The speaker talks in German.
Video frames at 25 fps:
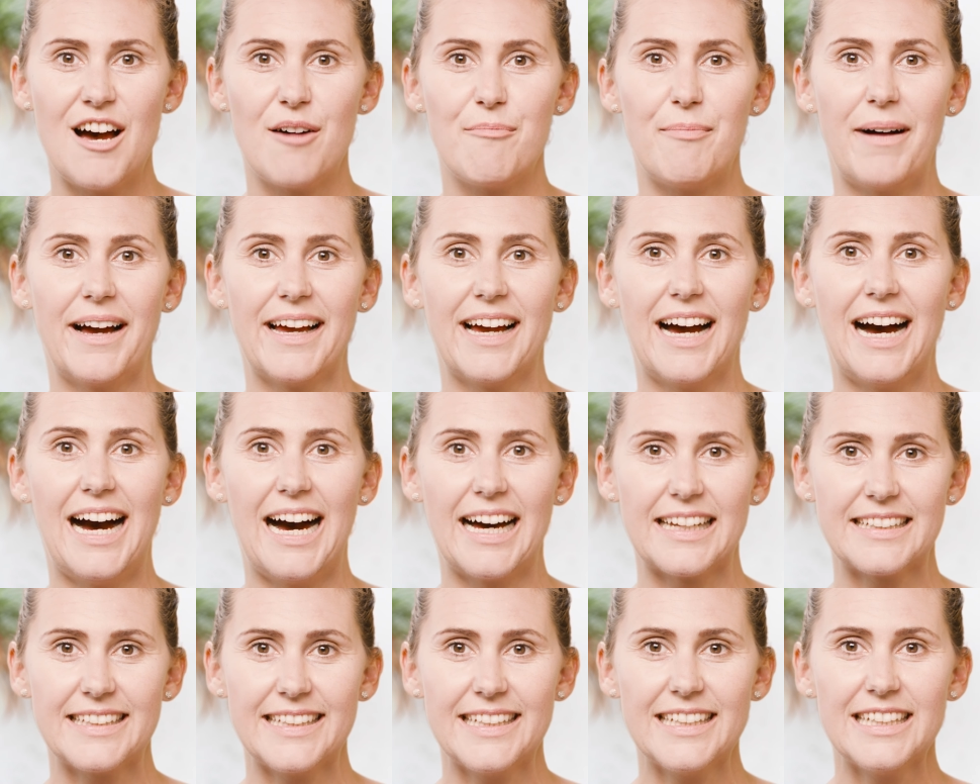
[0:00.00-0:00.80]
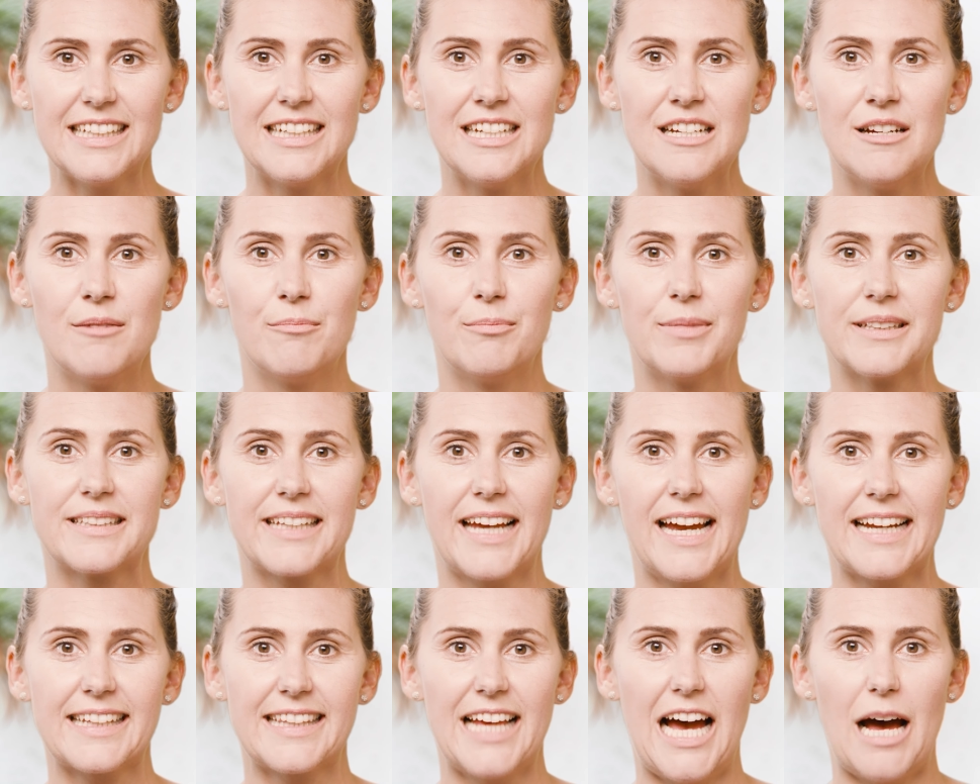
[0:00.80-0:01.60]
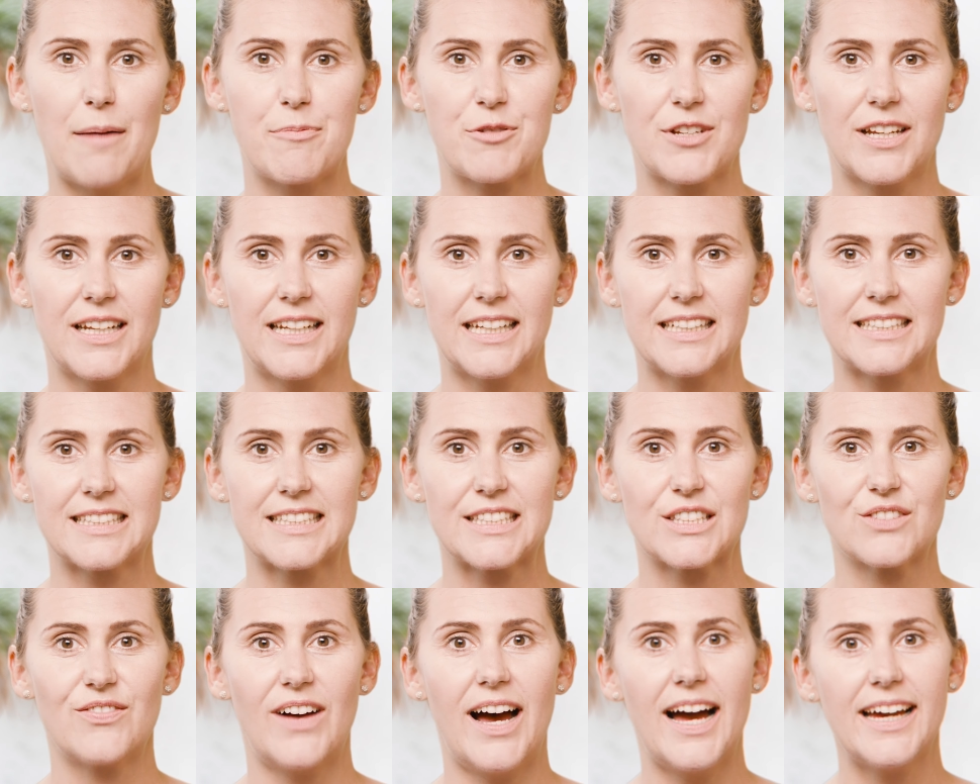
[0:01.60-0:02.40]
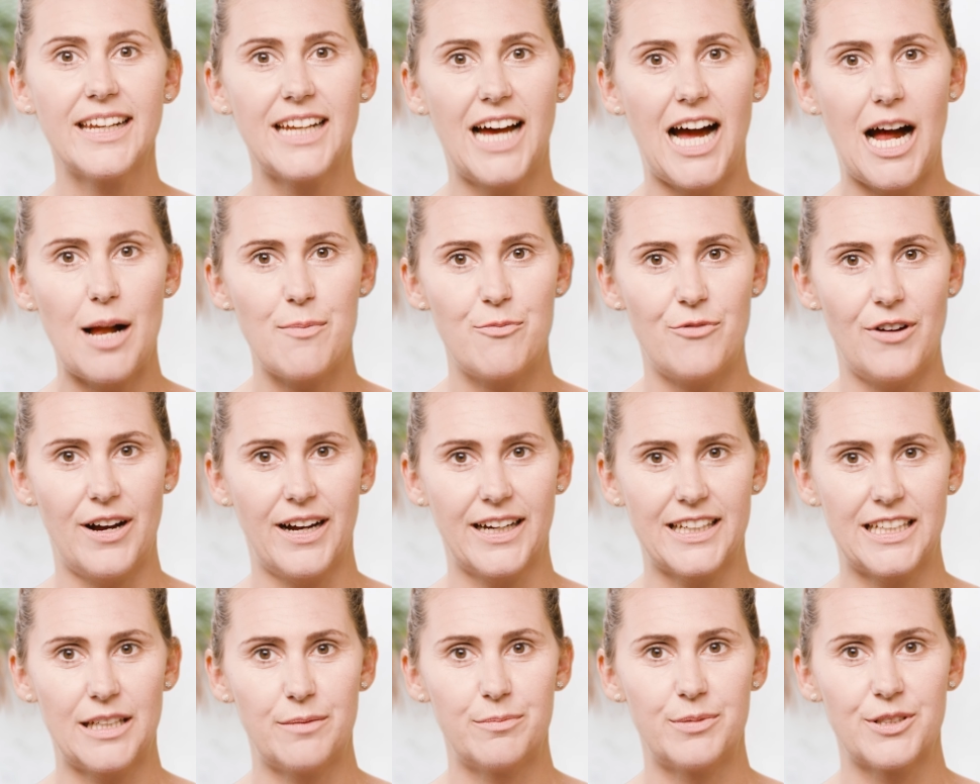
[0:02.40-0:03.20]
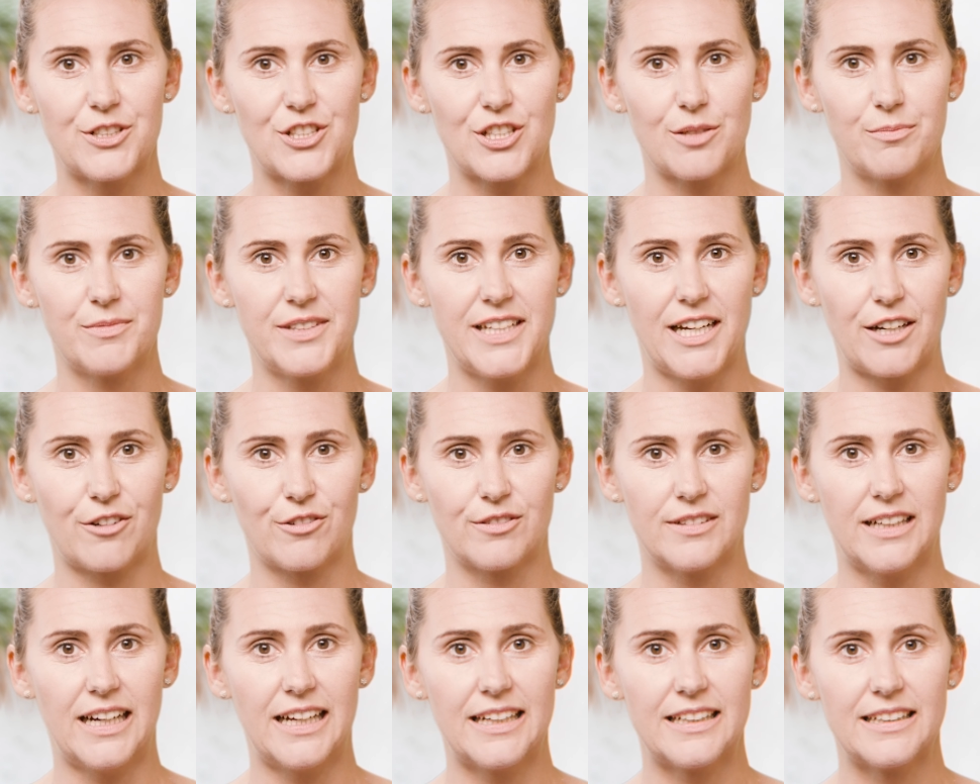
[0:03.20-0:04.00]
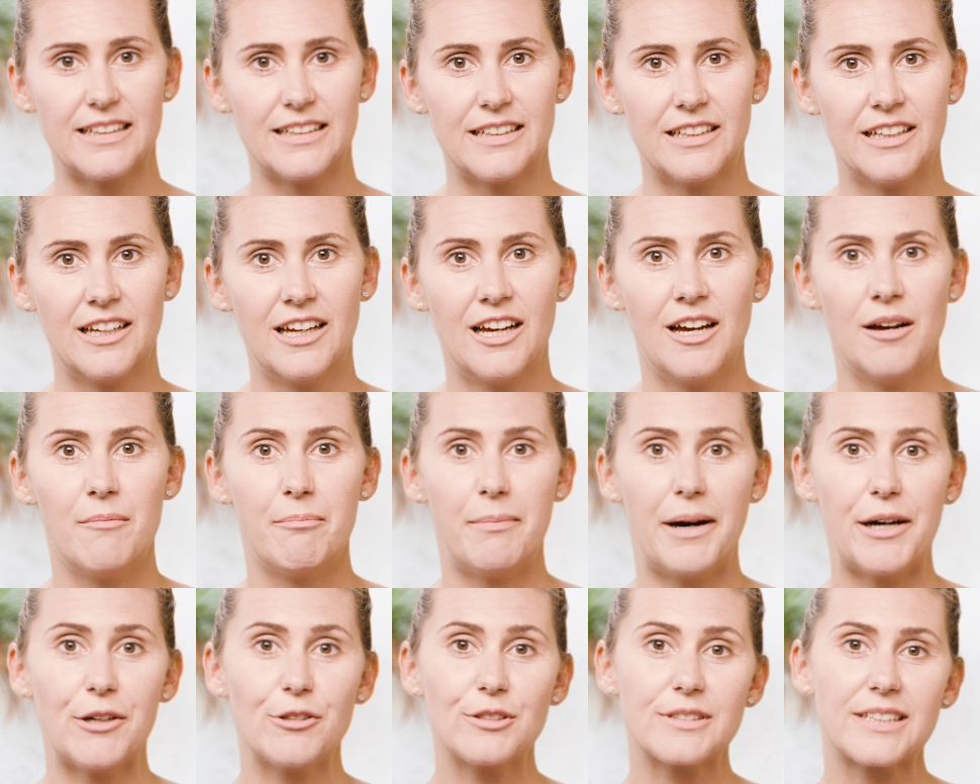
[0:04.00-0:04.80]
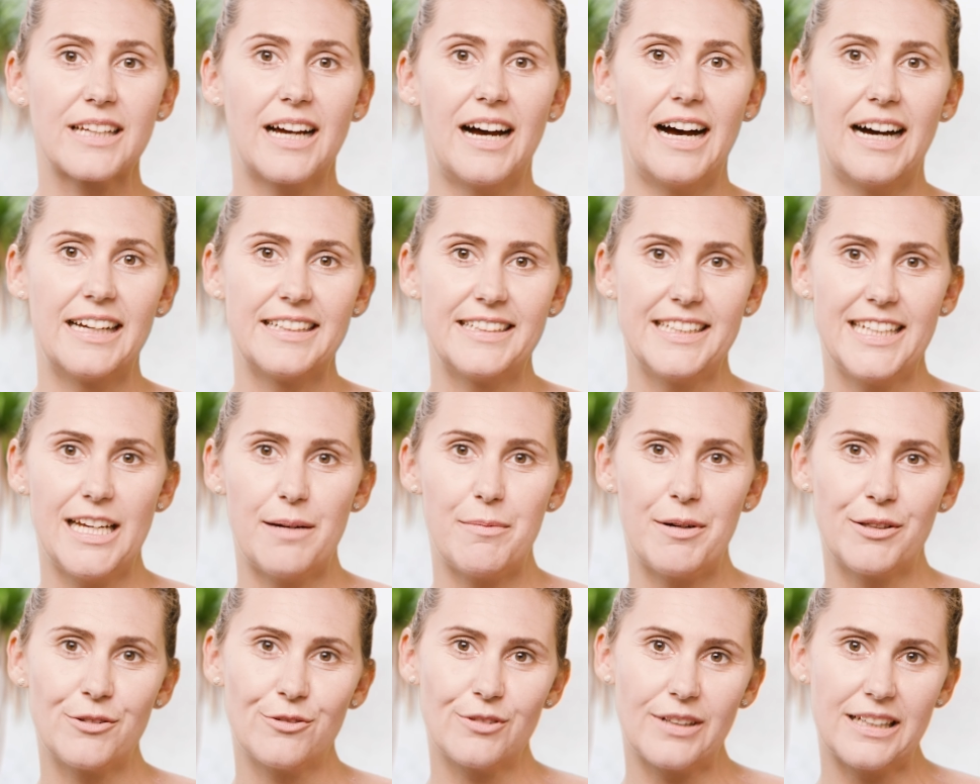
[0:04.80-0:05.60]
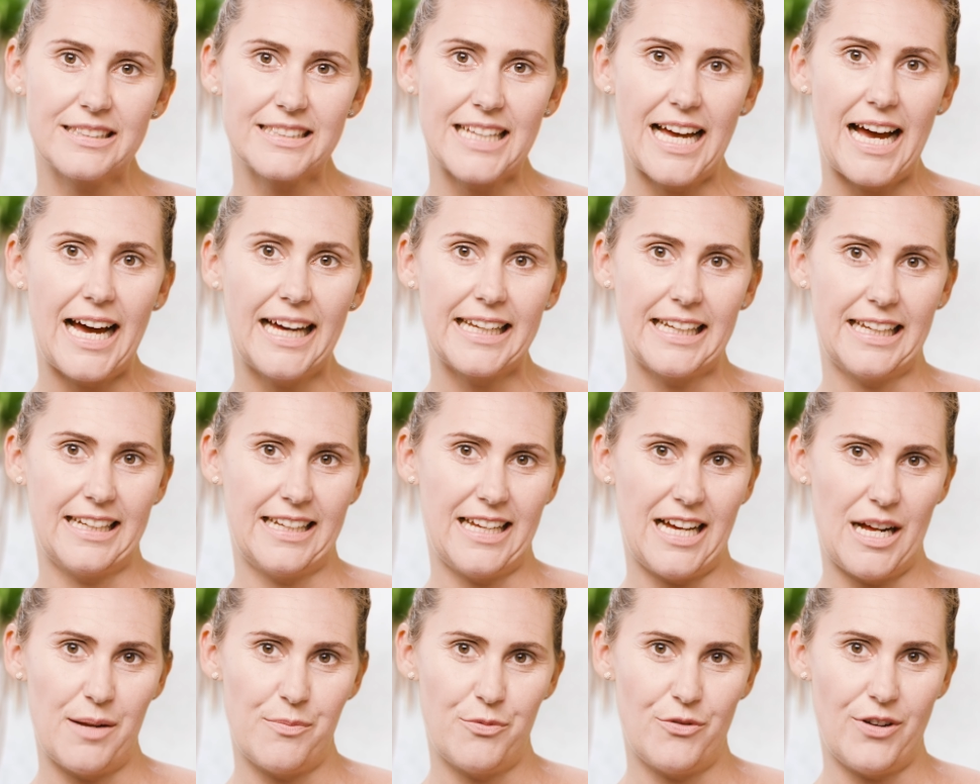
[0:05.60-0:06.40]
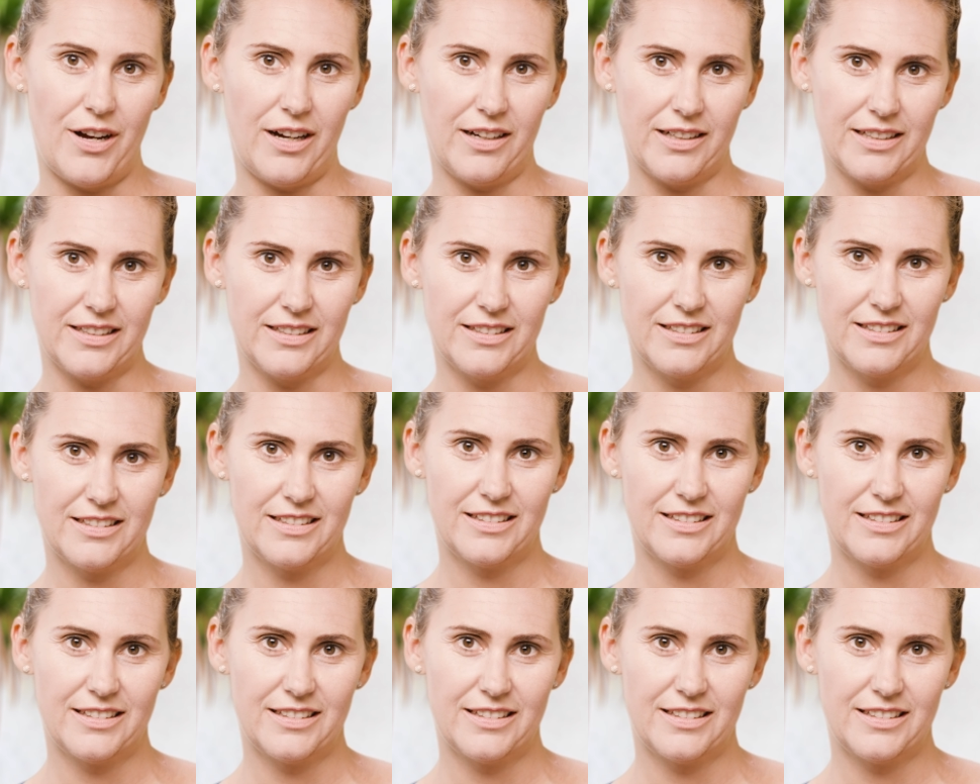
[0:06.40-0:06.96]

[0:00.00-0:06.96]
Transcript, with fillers: Bei HD beträgt der Abstand das zweieinhalbfache der Bildschirmdiagonale bei Ultra HD aber nur das anderthalbfache.